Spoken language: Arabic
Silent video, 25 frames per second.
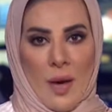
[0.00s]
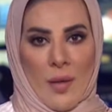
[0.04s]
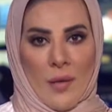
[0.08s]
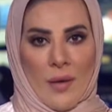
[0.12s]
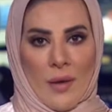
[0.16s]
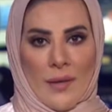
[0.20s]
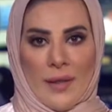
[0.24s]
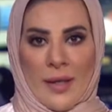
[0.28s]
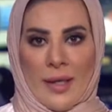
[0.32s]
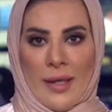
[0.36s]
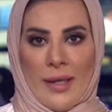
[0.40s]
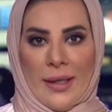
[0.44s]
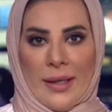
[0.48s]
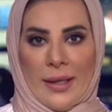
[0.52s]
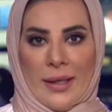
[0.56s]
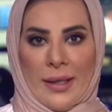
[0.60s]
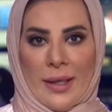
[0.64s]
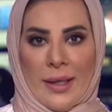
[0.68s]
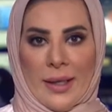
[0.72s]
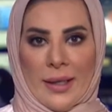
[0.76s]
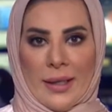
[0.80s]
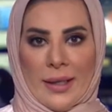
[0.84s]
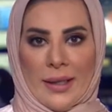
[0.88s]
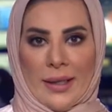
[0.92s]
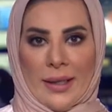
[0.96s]
وذلك
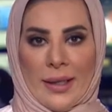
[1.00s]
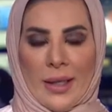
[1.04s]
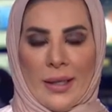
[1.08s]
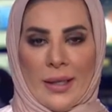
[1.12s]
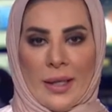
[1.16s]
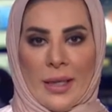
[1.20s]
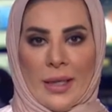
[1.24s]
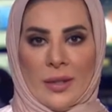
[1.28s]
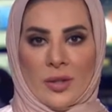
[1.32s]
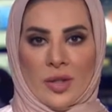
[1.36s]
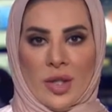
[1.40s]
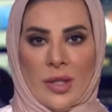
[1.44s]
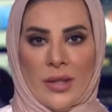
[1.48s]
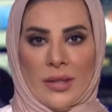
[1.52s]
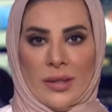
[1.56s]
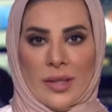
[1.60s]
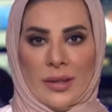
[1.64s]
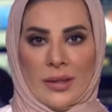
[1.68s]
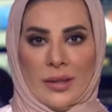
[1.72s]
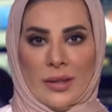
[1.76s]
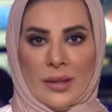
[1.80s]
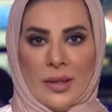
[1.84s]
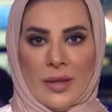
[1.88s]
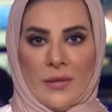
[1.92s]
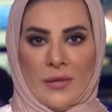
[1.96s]
خلال جلسة
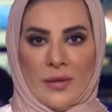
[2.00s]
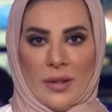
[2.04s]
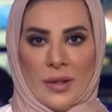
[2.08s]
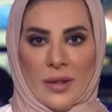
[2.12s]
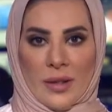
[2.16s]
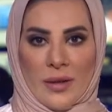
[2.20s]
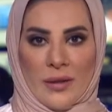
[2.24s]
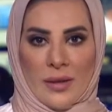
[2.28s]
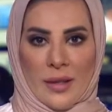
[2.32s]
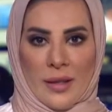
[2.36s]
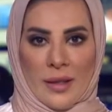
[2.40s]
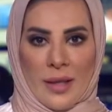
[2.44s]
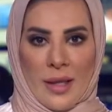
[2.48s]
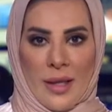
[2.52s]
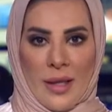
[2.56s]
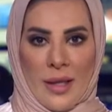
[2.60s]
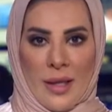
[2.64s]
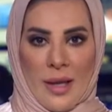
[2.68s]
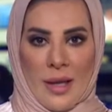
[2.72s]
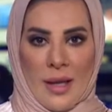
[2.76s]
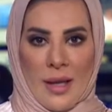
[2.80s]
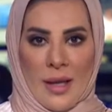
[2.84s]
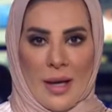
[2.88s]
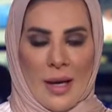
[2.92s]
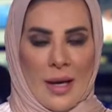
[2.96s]
افتراضية
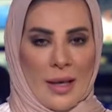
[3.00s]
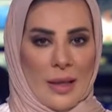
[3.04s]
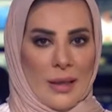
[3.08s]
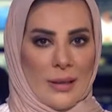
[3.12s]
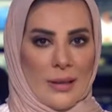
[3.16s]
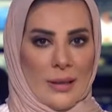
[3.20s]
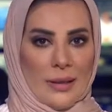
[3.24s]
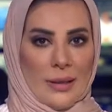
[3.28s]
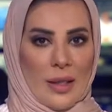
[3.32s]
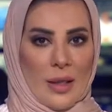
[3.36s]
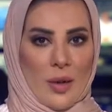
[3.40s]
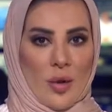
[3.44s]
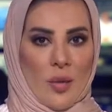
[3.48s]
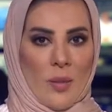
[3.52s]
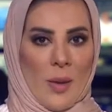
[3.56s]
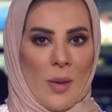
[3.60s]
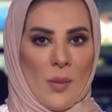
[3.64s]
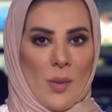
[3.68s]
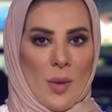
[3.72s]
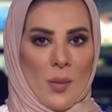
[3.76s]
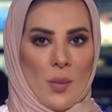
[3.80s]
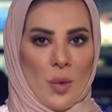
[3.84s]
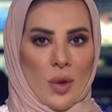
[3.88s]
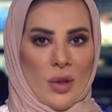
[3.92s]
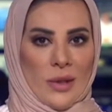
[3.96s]
عقدتها
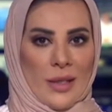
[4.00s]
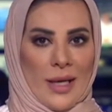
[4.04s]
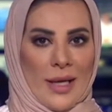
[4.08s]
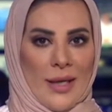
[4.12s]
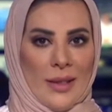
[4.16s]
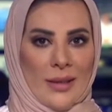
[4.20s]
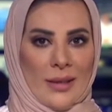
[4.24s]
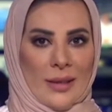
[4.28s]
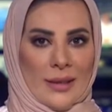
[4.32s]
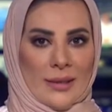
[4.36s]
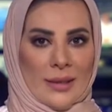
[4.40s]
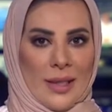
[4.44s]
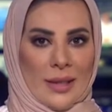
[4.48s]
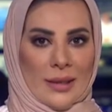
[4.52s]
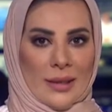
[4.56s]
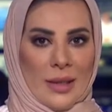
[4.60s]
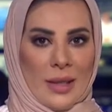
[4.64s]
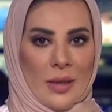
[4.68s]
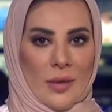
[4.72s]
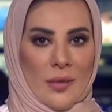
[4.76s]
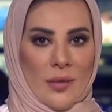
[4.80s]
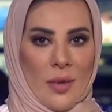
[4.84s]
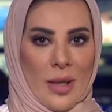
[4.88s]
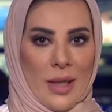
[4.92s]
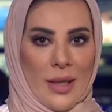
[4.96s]
الأمم المتحدة تحت
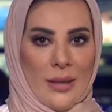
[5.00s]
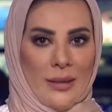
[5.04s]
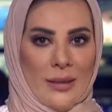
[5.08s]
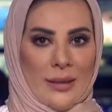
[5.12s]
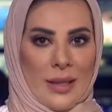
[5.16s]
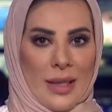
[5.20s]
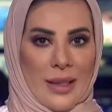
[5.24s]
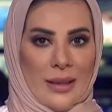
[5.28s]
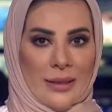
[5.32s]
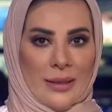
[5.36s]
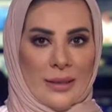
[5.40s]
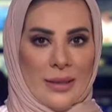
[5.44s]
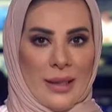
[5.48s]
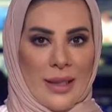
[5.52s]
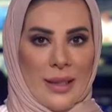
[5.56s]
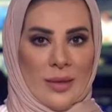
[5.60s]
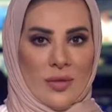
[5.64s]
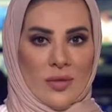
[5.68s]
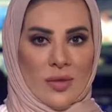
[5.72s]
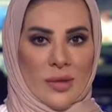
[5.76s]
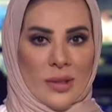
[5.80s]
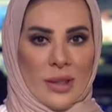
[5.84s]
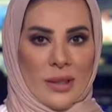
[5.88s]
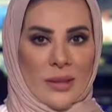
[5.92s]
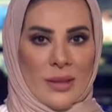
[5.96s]
عنوان تحديات
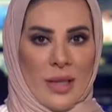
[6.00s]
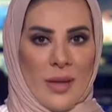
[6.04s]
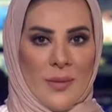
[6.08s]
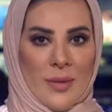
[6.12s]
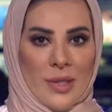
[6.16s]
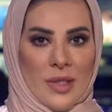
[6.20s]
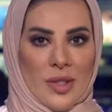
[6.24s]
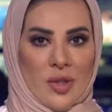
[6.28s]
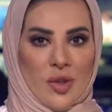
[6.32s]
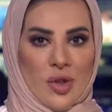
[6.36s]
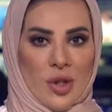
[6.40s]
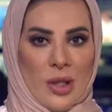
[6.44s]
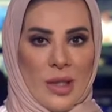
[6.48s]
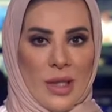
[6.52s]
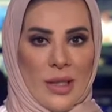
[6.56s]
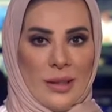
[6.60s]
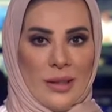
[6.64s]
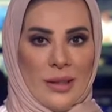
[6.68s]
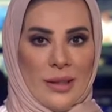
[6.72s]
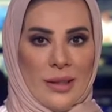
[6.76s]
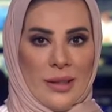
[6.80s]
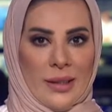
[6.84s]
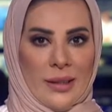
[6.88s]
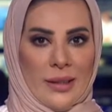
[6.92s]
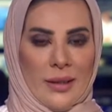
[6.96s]
استخدام السجلات
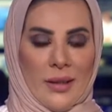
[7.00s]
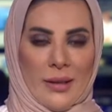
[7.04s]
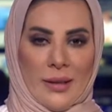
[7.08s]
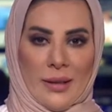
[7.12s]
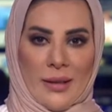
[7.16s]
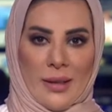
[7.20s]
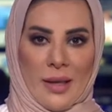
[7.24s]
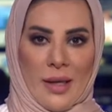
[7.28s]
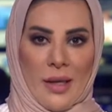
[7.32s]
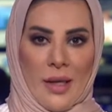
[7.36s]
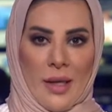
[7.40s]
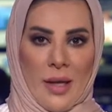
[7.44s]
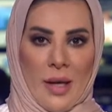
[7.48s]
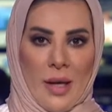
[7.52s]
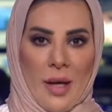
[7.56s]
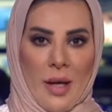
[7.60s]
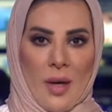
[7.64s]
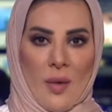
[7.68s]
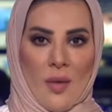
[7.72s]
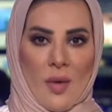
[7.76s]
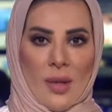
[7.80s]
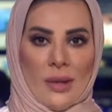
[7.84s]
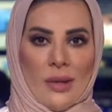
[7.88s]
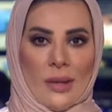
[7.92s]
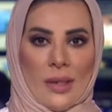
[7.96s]
الإدارية
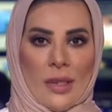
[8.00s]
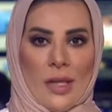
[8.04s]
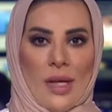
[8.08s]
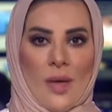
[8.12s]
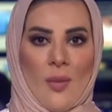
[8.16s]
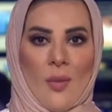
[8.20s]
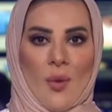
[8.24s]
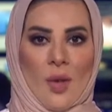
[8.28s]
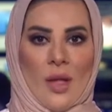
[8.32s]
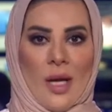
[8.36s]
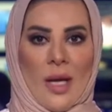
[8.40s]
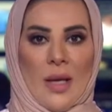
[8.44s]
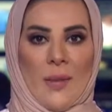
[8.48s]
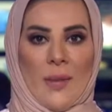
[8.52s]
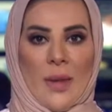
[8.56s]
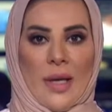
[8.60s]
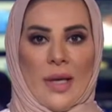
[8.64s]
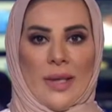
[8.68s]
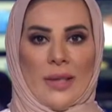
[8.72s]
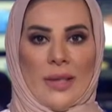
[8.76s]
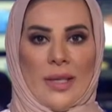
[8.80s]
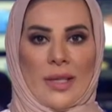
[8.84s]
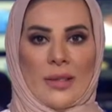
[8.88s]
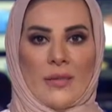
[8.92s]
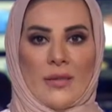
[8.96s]
وتكامل
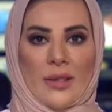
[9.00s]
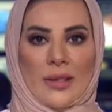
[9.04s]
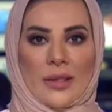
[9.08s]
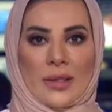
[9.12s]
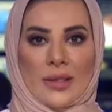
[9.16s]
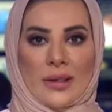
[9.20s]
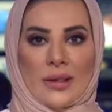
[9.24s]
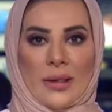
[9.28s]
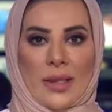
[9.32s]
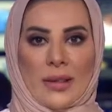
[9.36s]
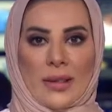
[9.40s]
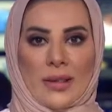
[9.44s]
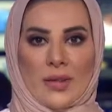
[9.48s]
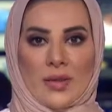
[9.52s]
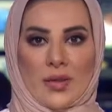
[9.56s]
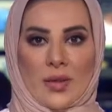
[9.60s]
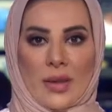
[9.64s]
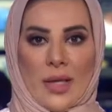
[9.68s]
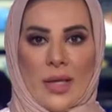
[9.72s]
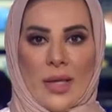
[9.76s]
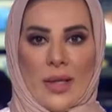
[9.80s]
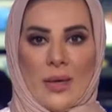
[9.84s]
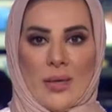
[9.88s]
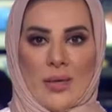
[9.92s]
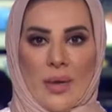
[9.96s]
البيانات في تعداد
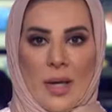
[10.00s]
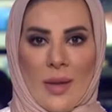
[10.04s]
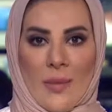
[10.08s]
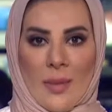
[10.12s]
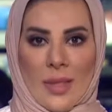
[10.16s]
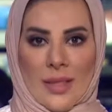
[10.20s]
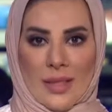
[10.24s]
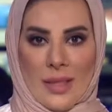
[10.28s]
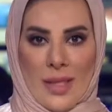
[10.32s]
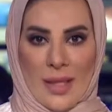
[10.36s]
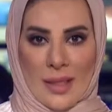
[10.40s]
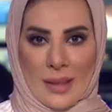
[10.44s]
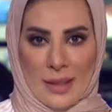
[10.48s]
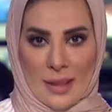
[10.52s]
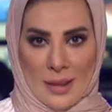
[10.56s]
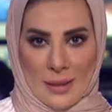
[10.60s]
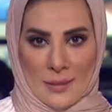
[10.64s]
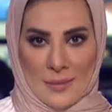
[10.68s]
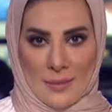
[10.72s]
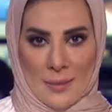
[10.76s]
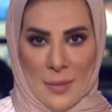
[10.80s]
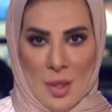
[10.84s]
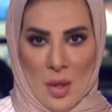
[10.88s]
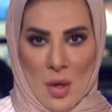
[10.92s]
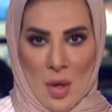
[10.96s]
السكان والمساكن
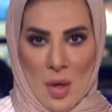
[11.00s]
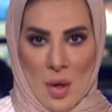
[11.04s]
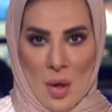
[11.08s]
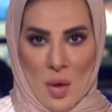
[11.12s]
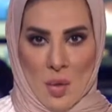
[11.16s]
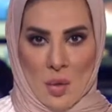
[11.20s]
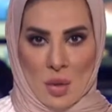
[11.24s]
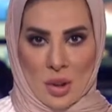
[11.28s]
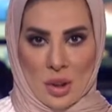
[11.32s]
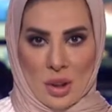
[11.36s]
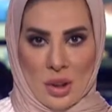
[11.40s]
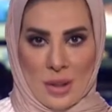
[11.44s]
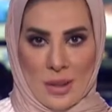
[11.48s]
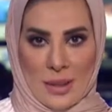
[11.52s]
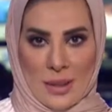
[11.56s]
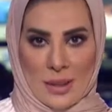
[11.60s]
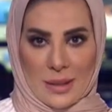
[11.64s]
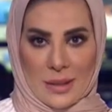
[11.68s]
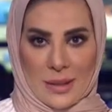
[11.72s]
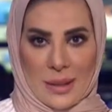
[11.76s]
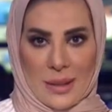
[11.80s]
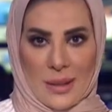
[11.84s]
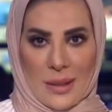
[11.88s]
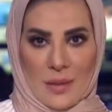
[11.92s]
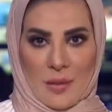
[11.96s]

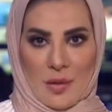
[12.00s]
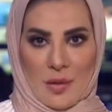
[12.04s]
وشاركت هيئة